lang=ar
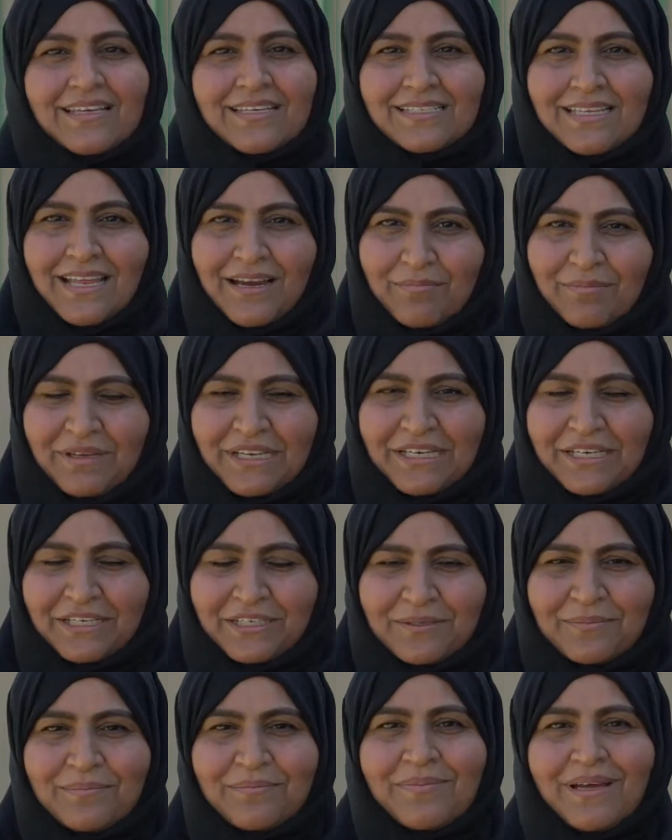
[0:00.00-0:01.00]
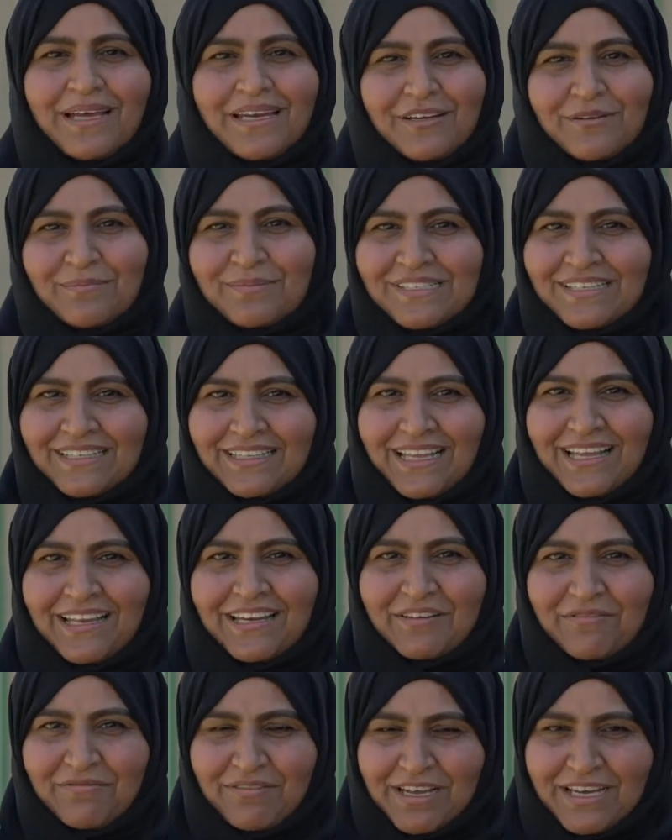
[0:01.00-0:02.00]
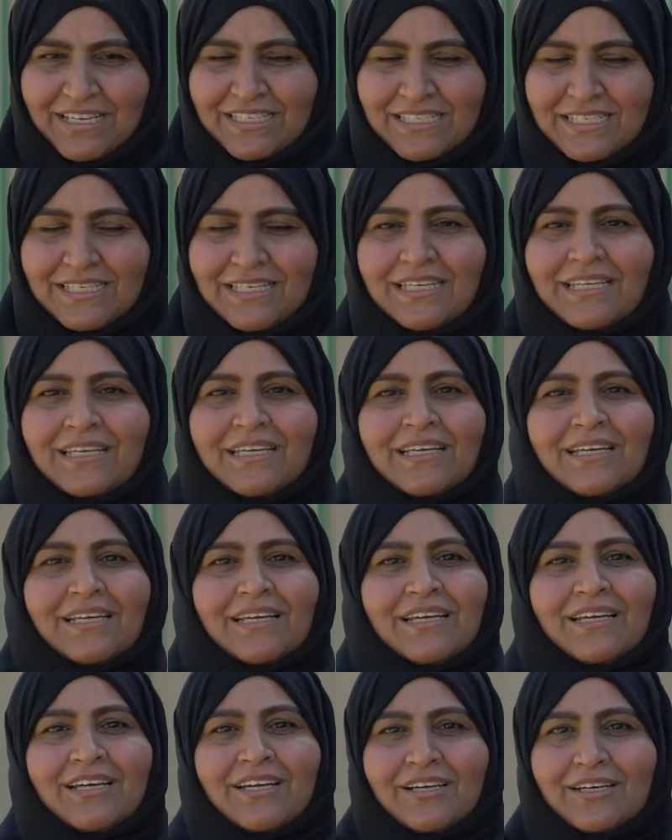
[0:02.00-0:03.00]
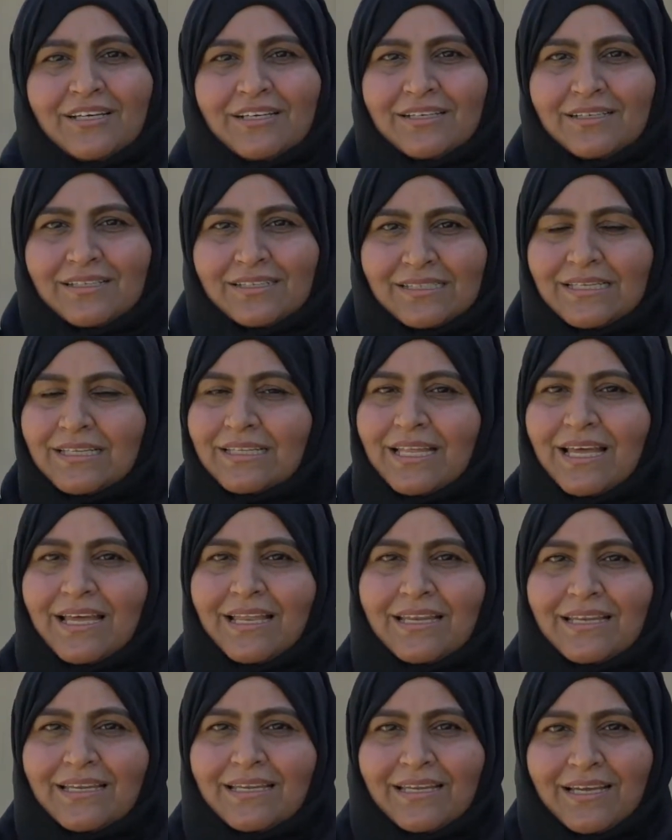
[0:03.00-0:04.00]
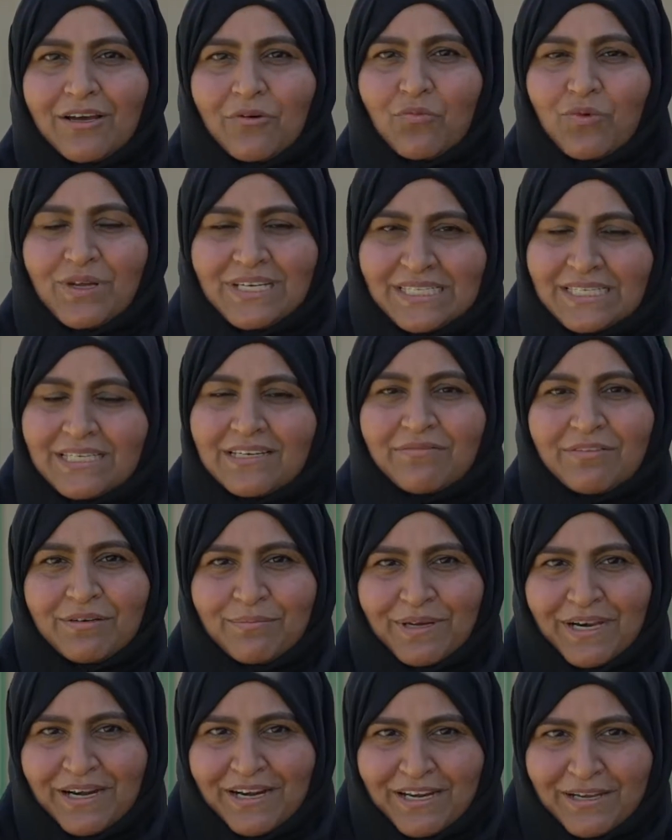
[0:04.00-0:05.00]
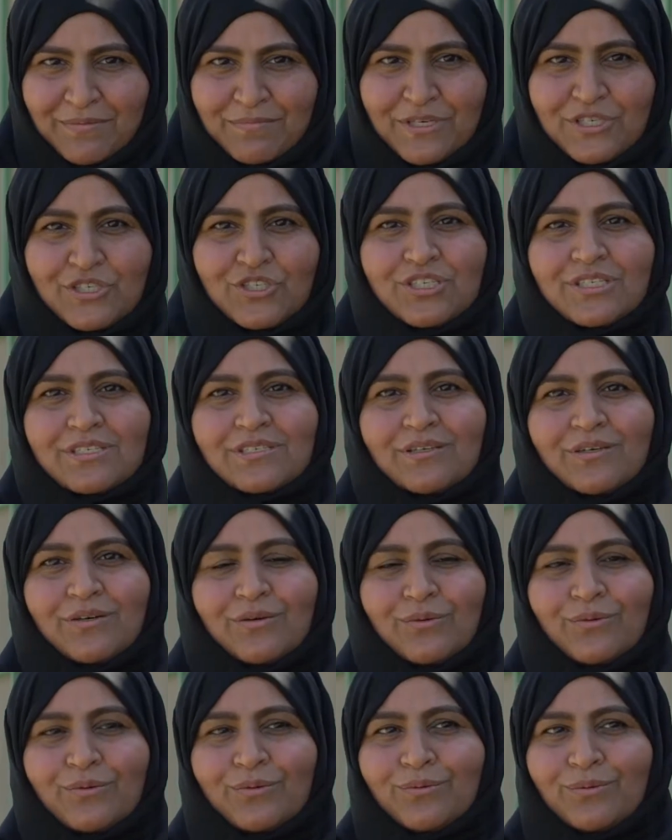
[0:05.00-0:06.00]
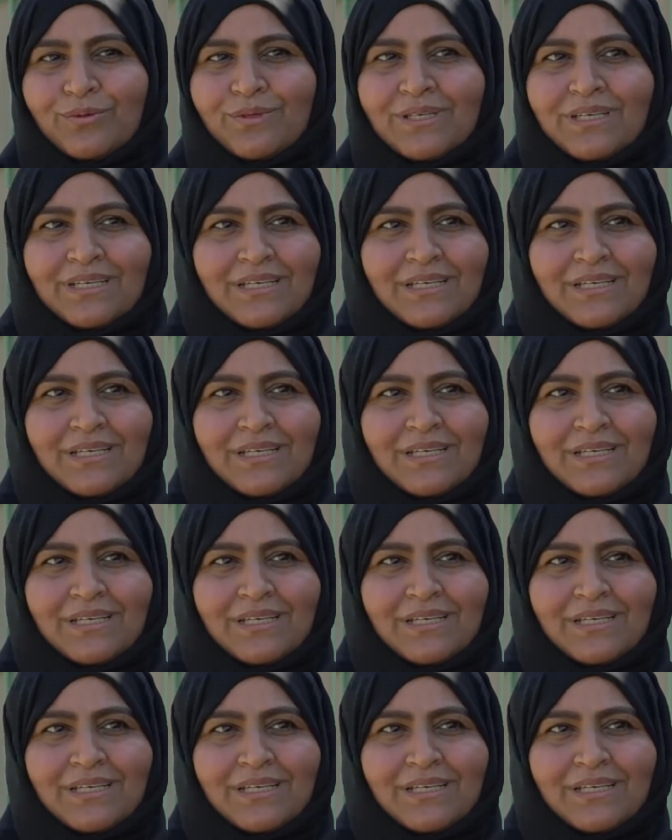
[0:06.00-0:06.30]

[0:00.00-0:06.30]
السلام عليكم أنا أم سلطان الفلاسي آه، سلطان لأول سنة في البرنامج آه،